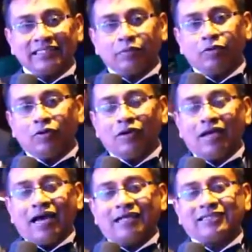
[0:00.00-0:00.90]
যাব
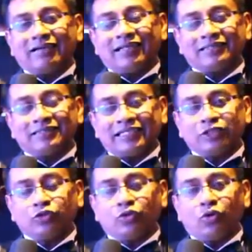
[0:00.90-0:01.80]
আর যারা
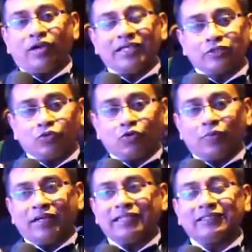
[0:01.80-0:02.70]
দেশের জন্য অনেক কিছু
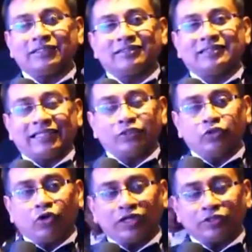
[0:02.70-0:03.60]
করবেন নিজের জাতির
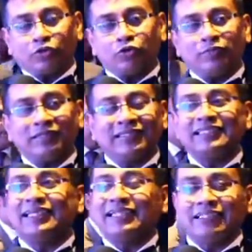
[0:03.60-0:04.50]
জন্য অনেক কিছু করবেন যে
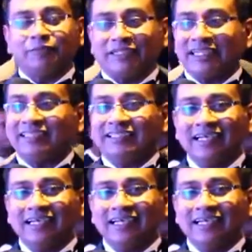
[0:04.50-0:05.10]
সে তাদের পাশে আছে